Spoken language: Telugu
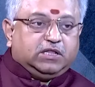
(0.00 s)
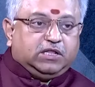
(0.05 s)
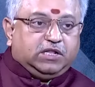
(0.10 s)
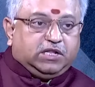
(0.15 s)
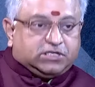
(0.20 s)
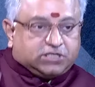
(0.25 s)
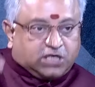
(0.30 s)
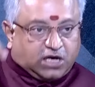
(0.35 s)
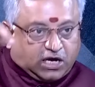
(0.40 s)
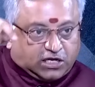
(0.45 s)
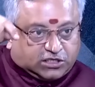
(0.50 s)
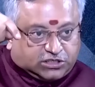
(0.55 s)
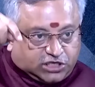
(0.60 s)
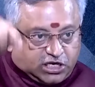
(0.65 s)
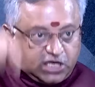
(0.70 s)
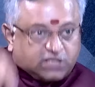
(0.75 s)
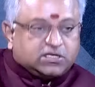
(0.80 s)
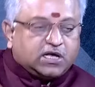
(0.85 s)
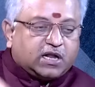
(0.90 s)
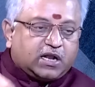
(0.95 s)
నిజంగా
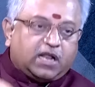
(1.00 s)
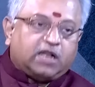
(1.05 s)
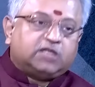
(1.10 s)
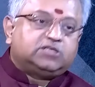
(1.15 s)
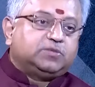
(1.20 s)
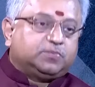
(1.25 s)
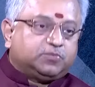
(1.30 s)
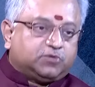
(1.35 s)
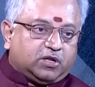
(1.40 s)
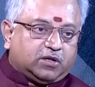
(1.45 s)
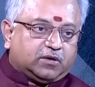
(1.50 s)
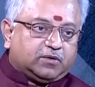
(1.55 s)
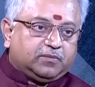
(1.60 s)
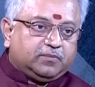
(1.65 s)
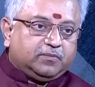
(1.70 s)
చేశారని ఎలా చెప్తున్నారు